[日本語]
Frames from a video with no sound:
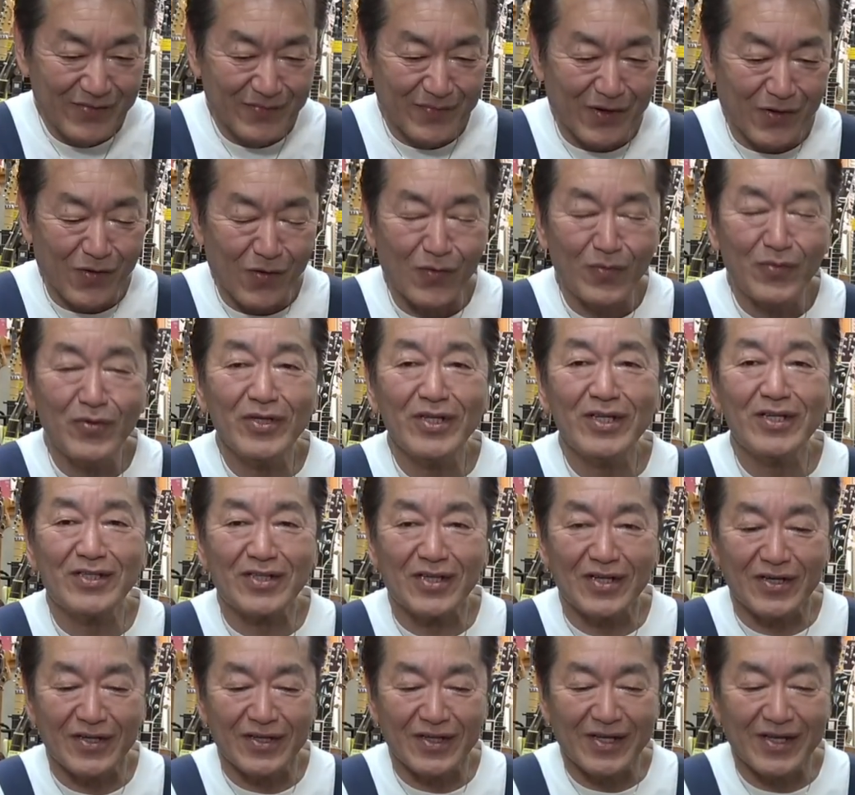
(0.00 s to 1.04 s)
まあ、小ぶりです
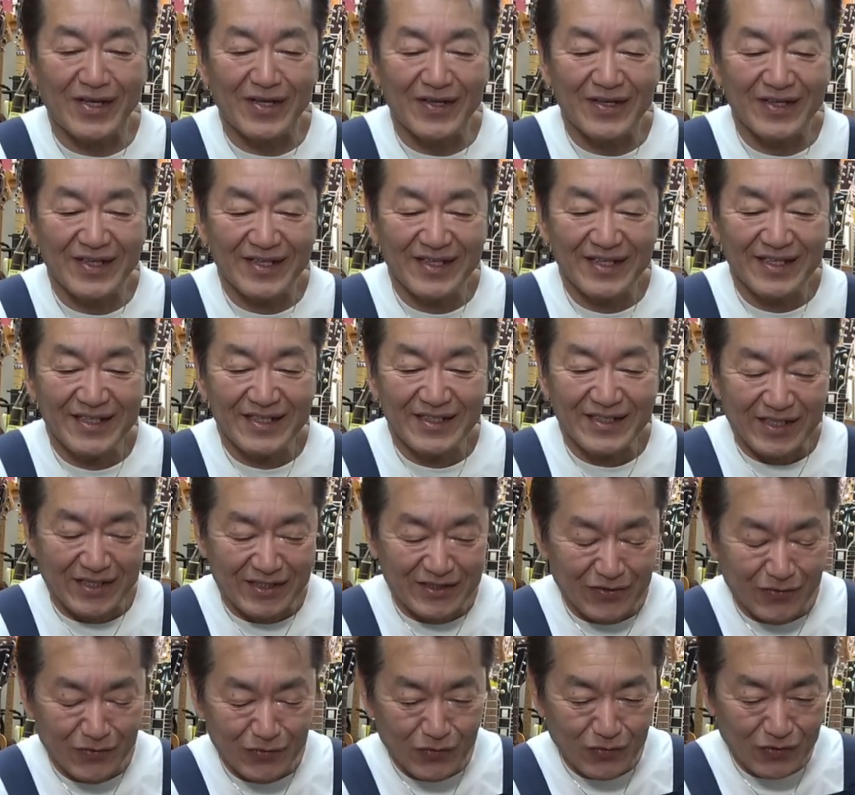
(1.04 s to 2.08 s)
からね。さあ
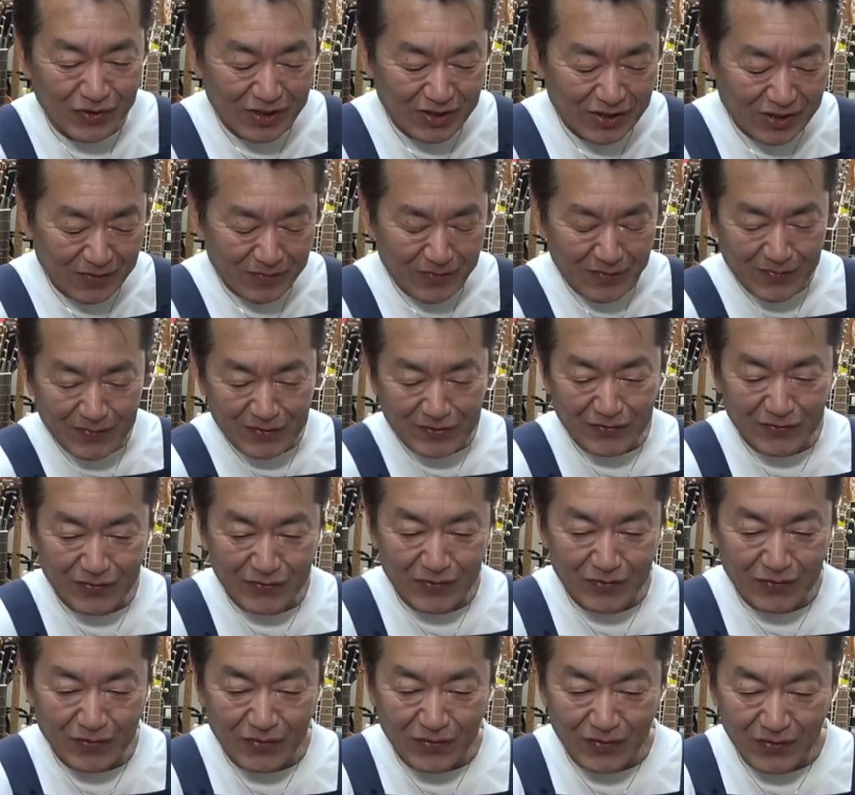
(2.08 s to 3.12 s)
じゃあ音聞いてみましょう
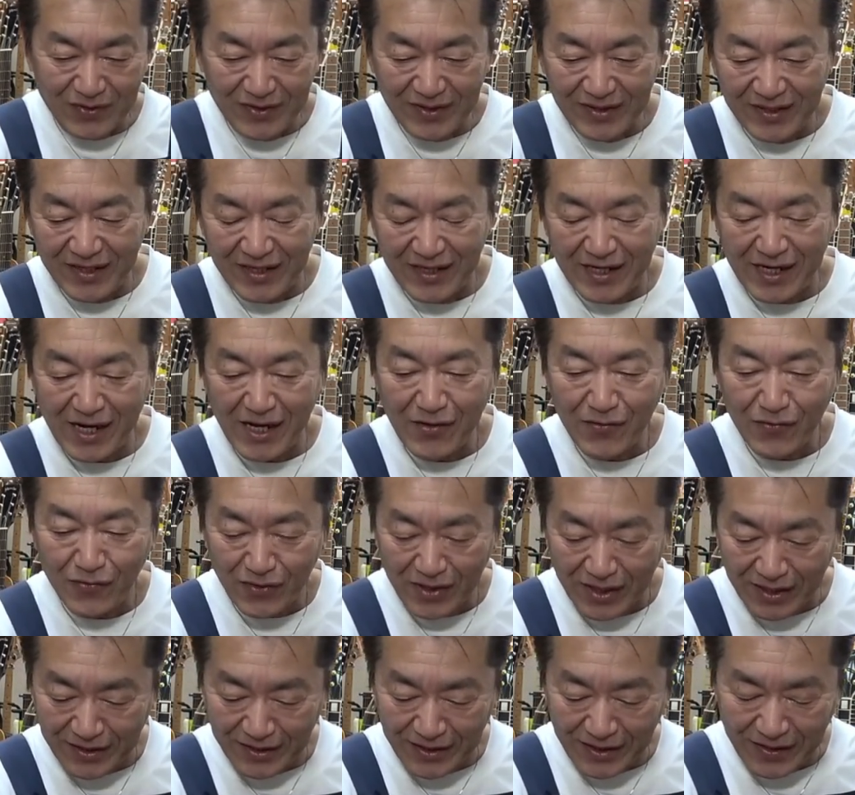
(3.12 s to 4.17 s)
よ。えー、開放
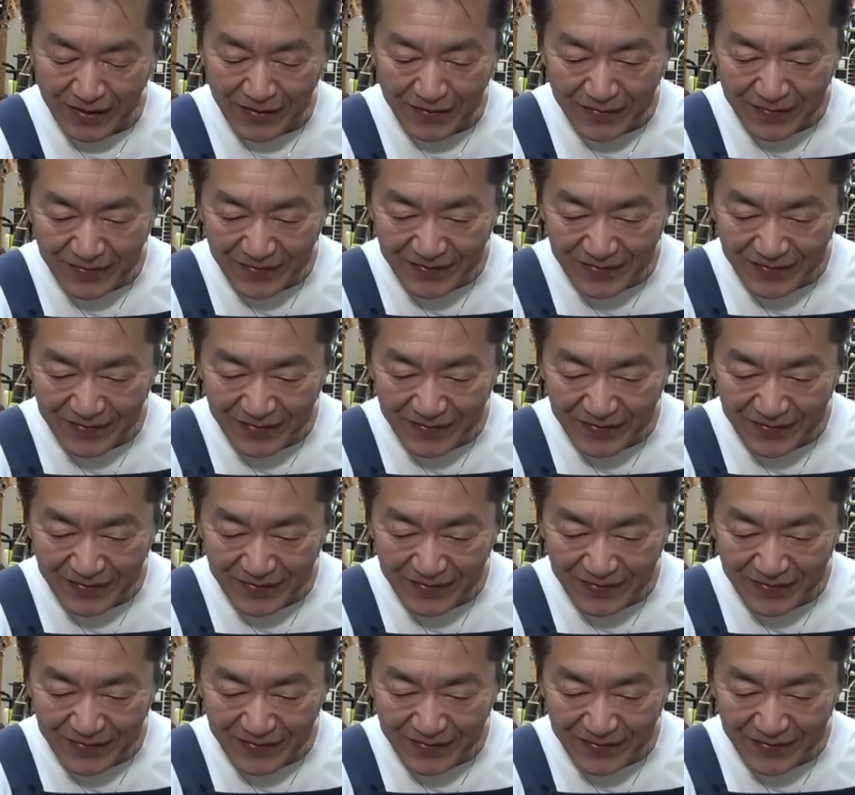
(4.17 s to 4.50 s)
弦で。